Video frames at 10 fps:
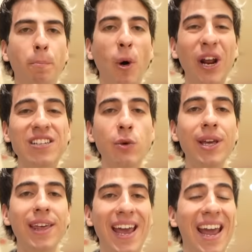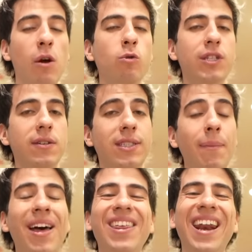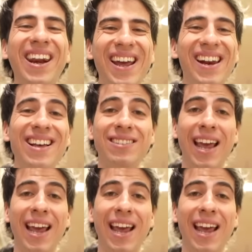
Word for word: Por eso ideé un sistema de reglas